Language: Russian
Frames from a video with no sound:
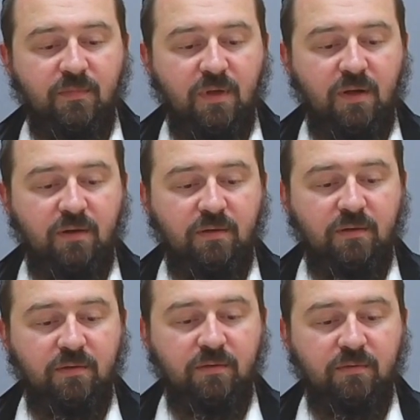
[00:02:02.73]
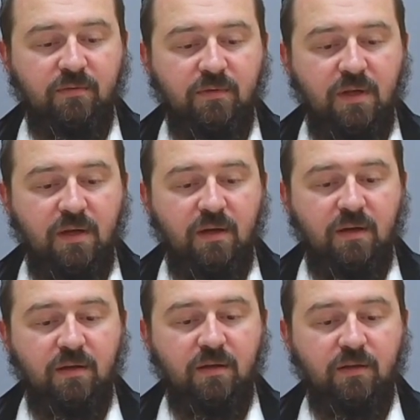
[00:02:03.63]
Да?
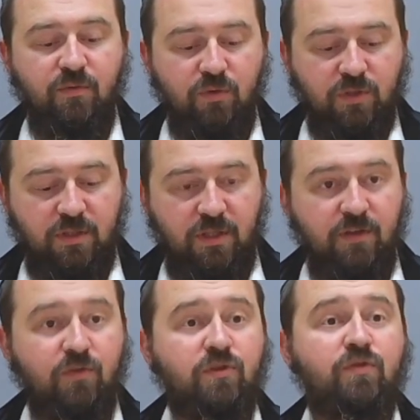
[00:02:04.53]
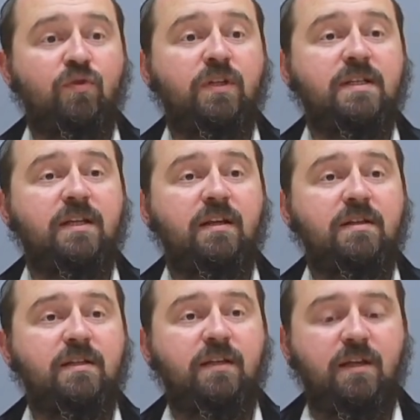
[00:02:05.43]
93, 94
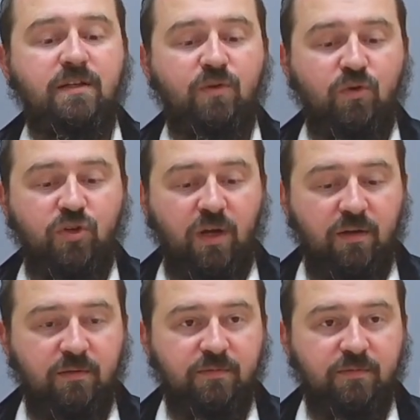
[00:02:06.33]
страница, третья строчка.